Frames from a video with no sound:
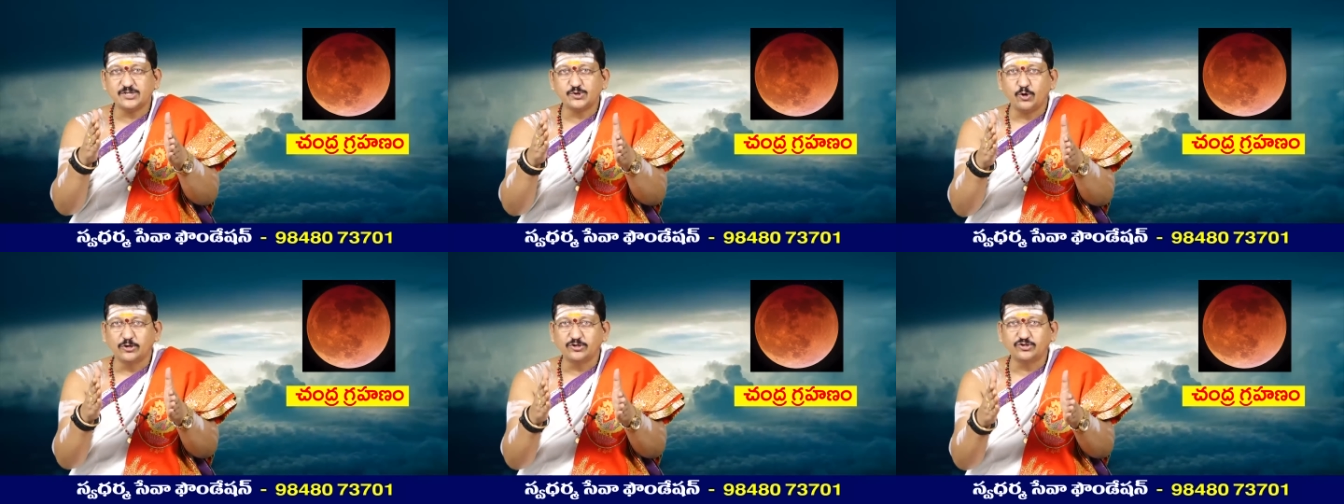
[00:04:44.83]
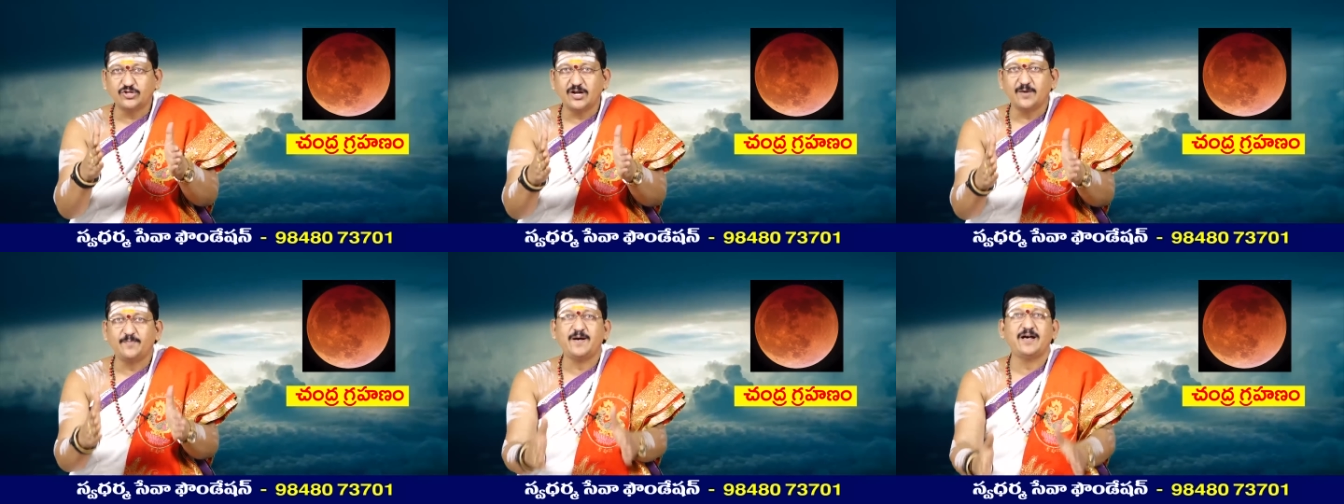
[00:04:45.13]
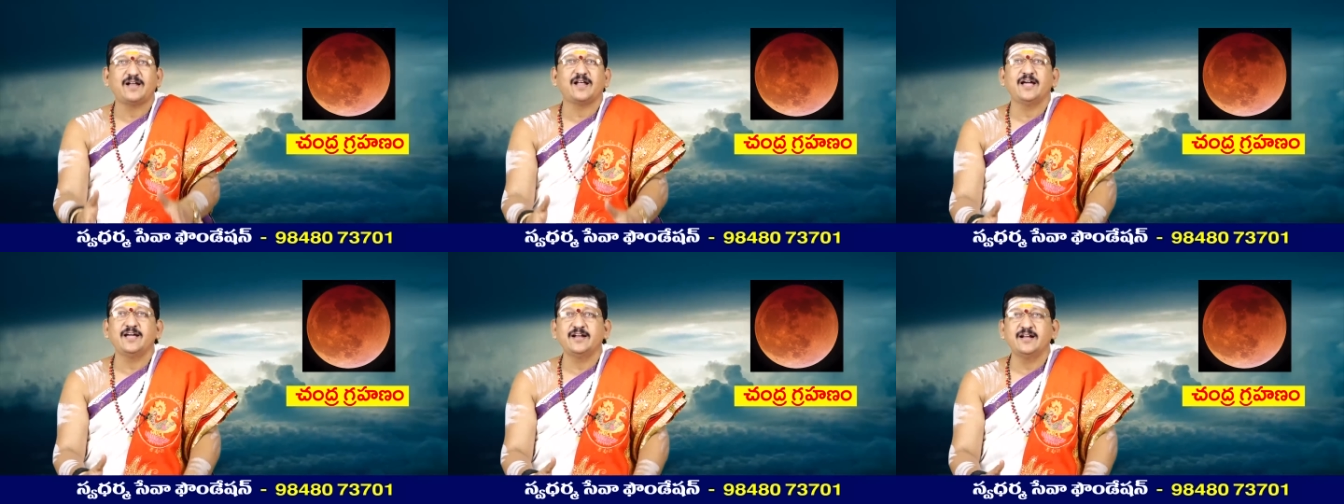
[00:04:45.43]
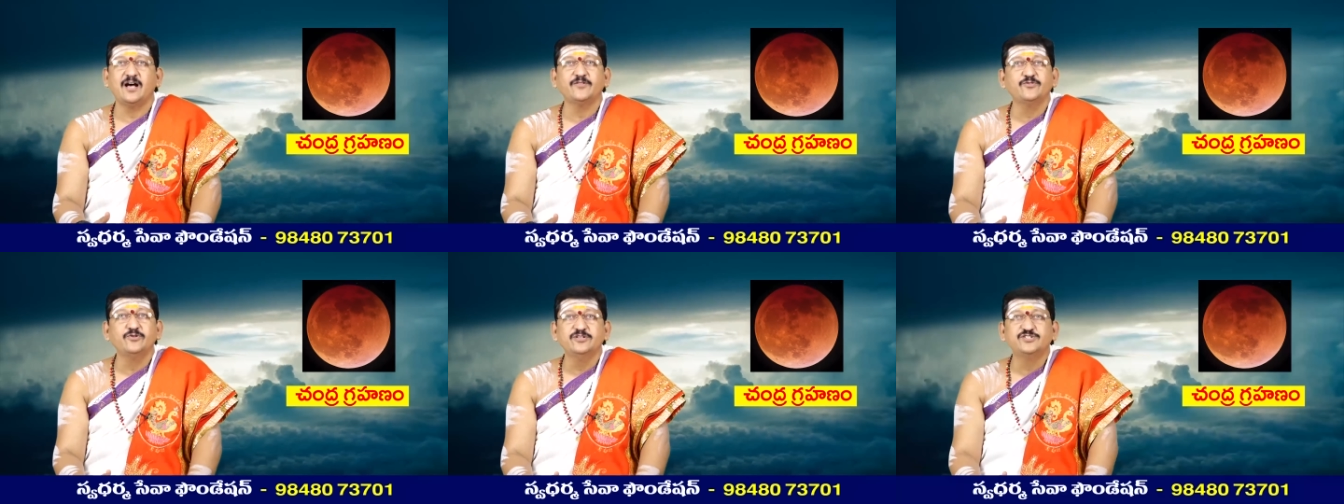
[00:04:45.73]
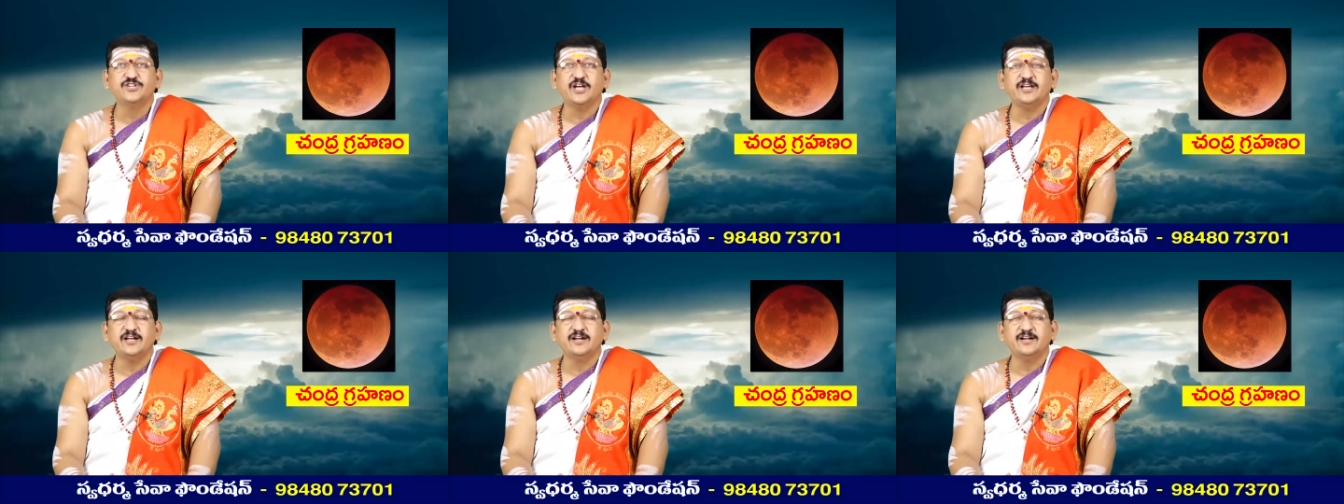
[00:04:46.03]
స్తోత్ర
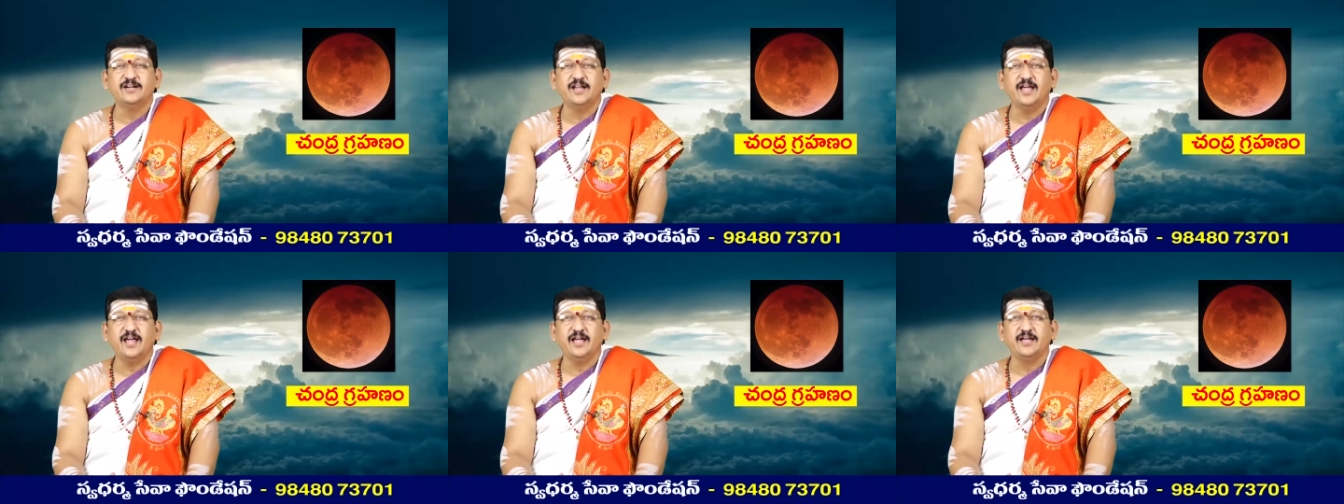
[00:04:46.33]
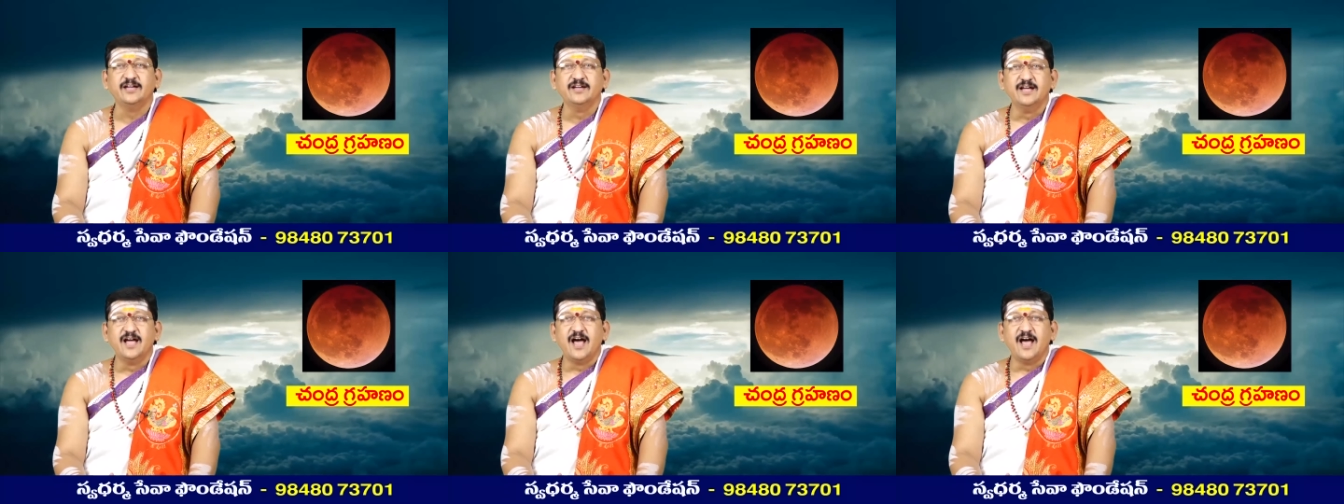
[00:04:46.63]
పారాయణాదులు చేయండి